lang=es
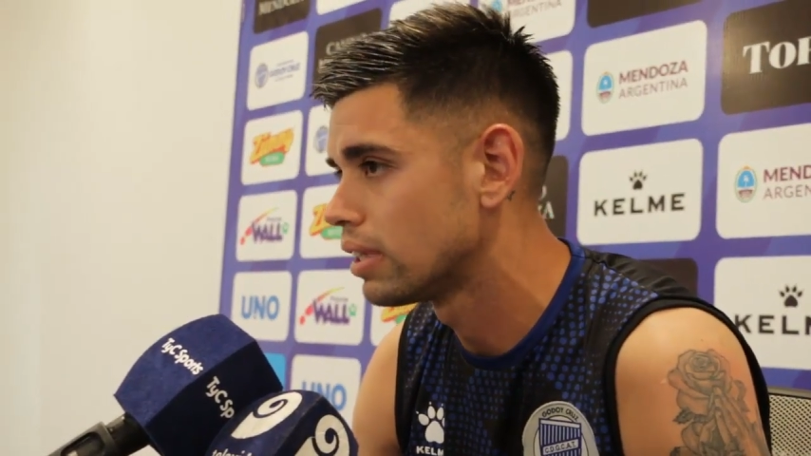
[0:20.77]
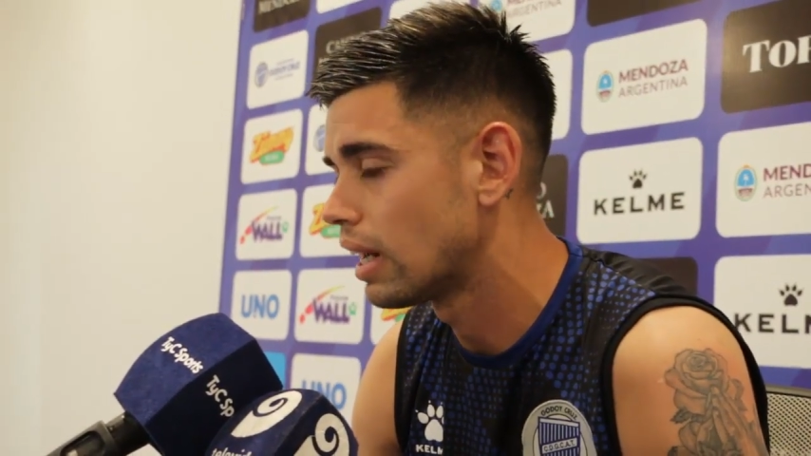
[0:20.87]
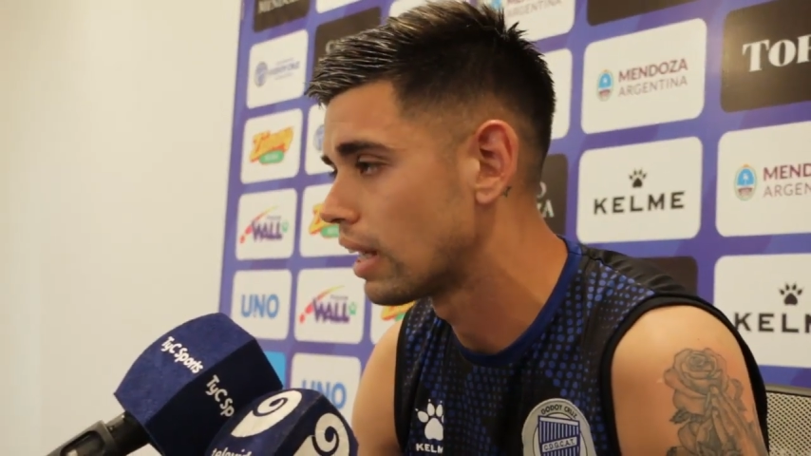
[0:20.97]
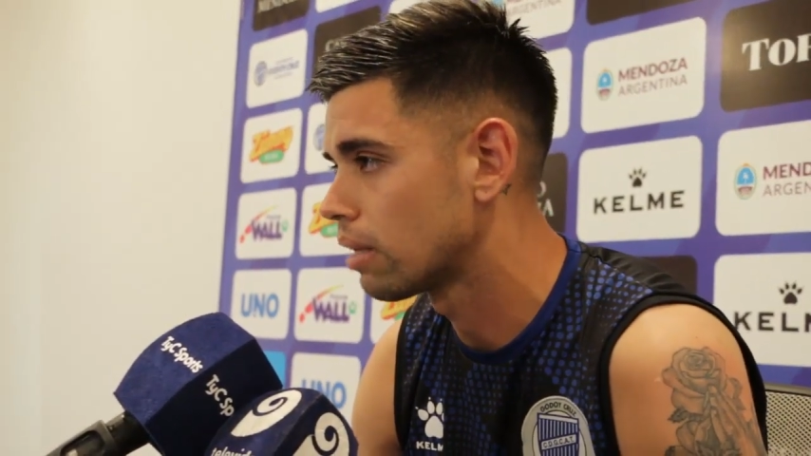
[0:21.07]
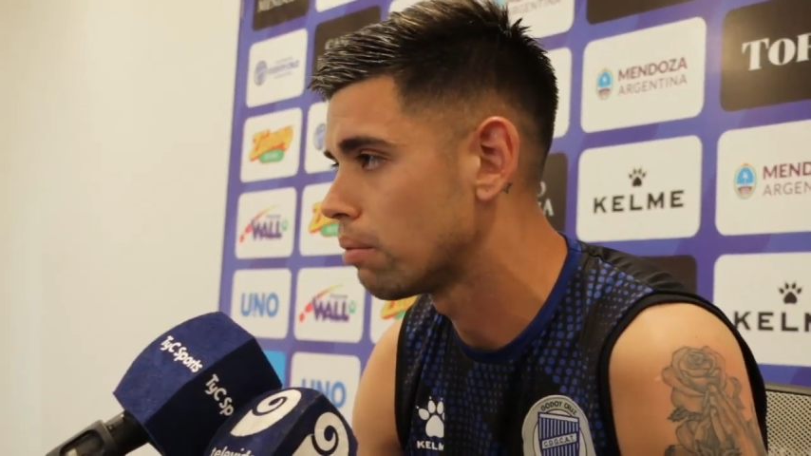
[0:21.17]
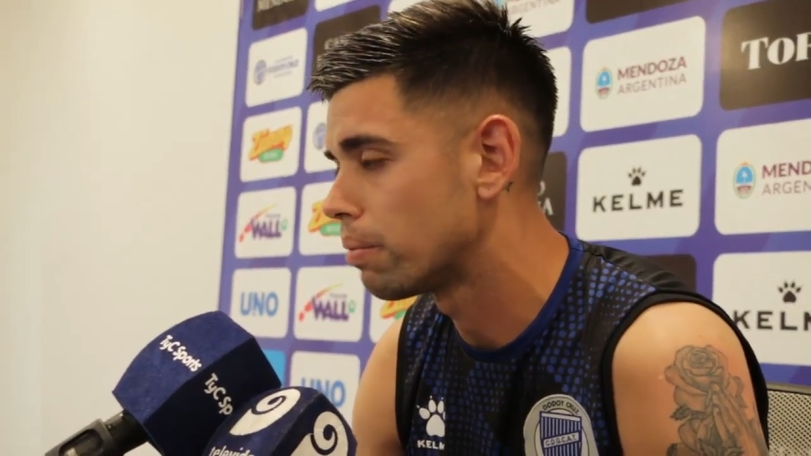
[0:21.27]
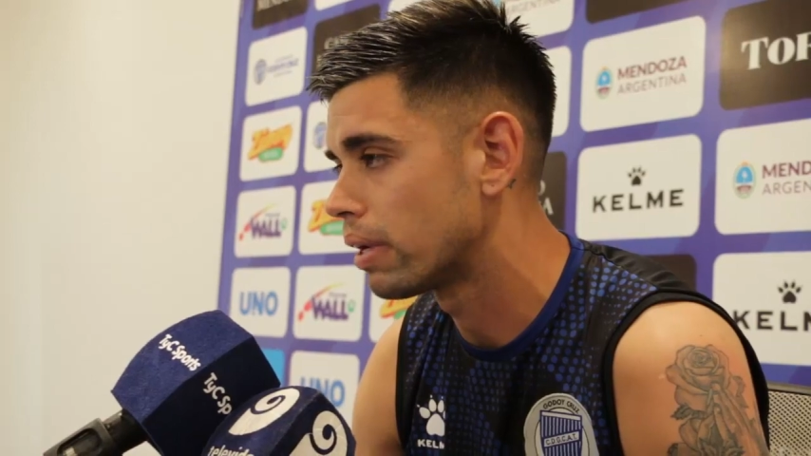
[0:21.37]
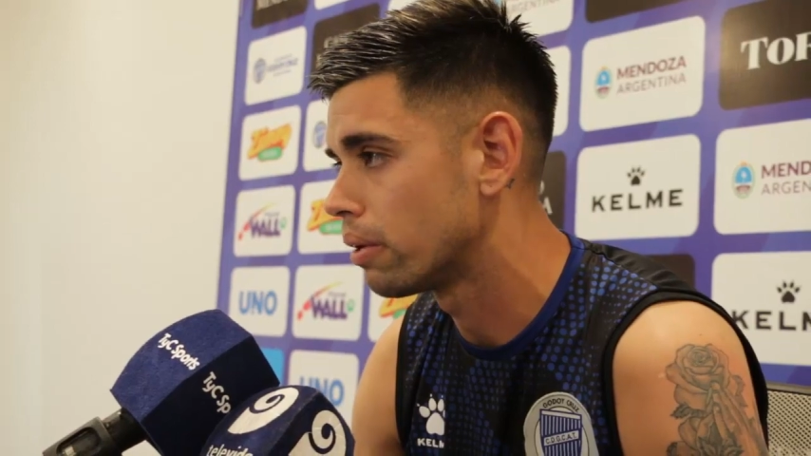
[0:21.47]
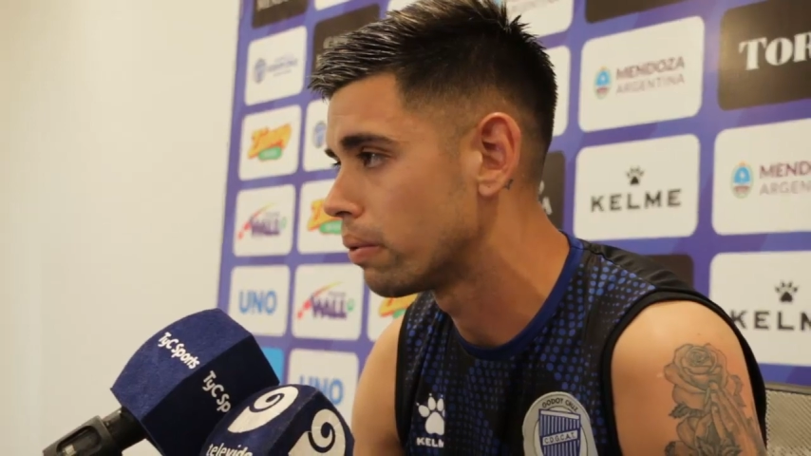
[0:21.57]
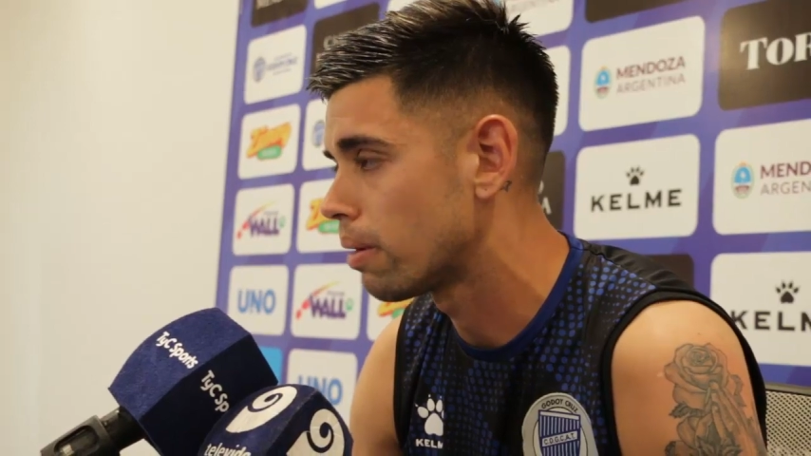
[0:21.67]
acá estamos
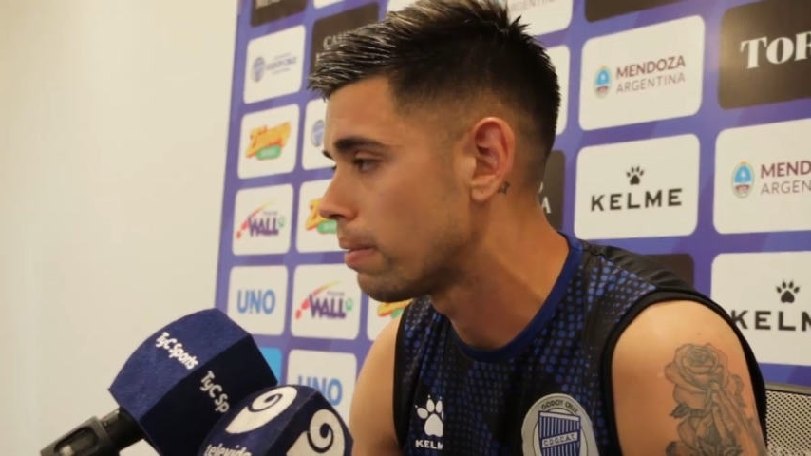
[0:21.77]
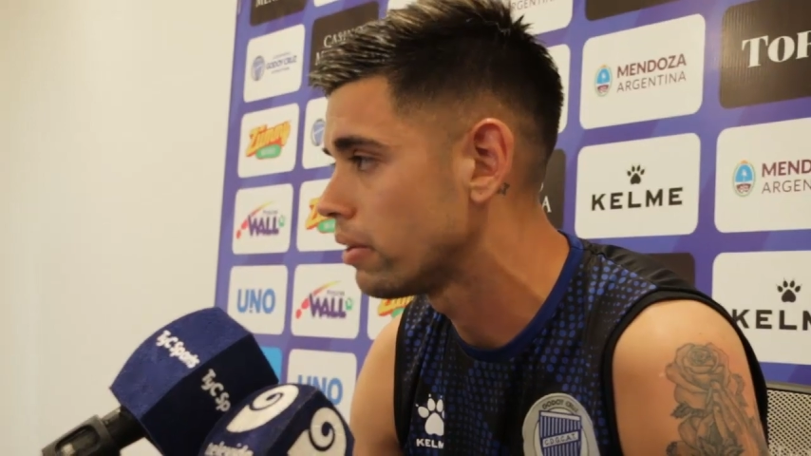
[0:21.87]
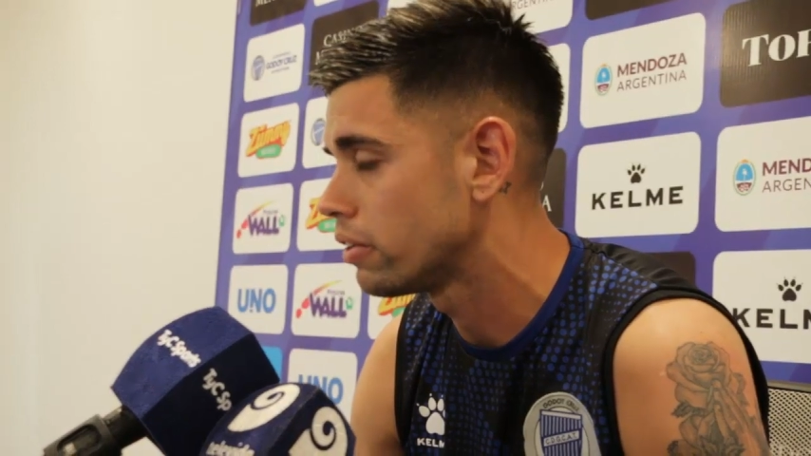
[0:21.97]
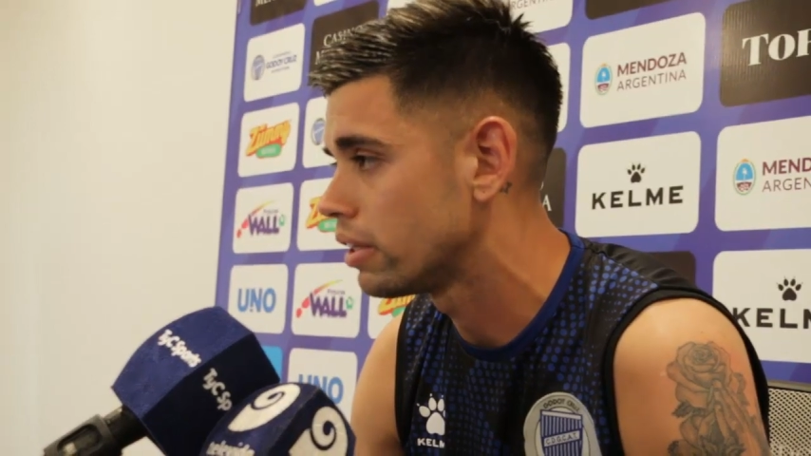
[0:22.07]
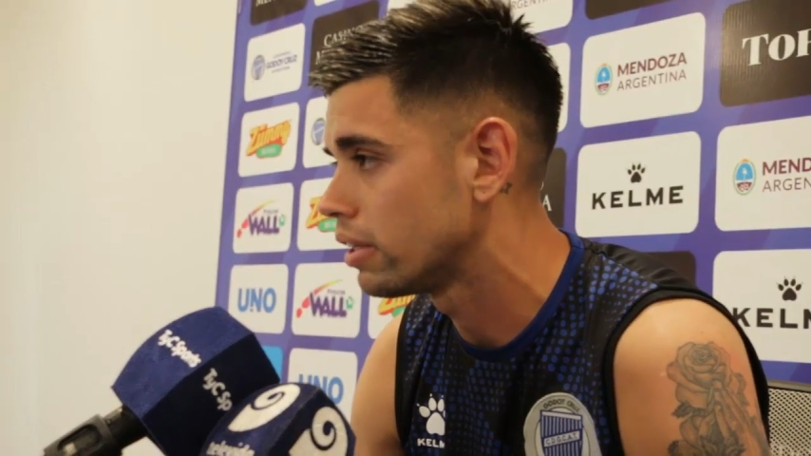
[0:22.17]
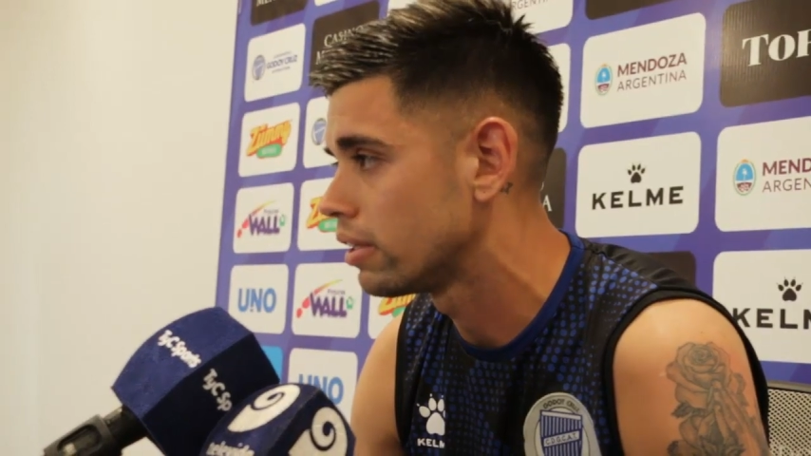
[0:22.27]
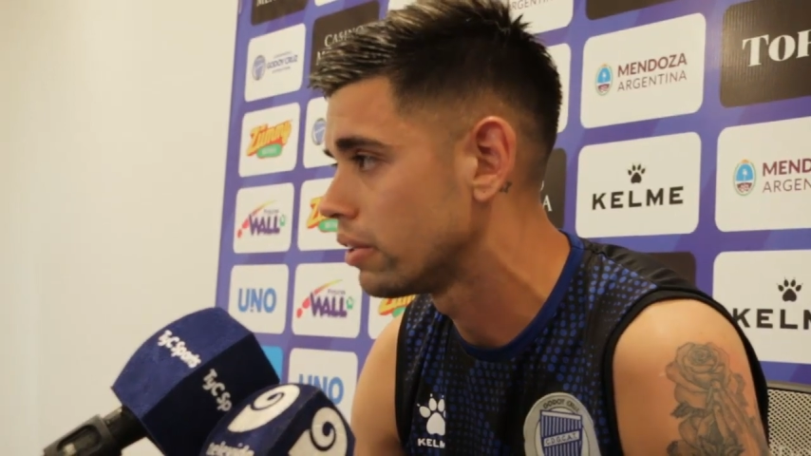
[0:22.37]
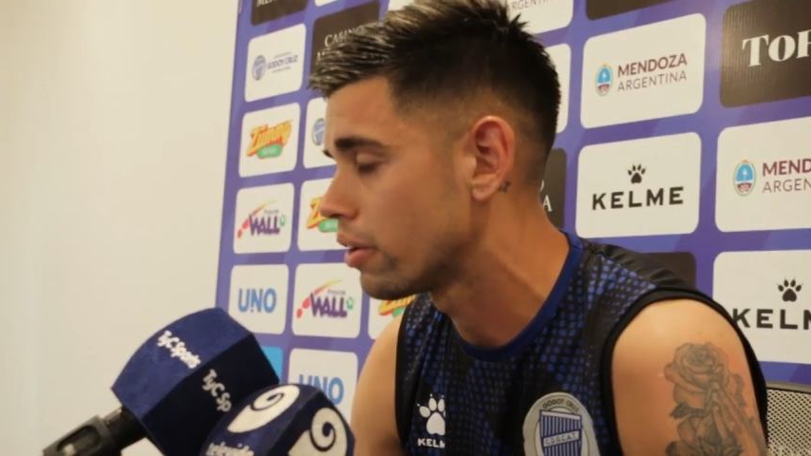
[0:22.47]
para darle una mano y,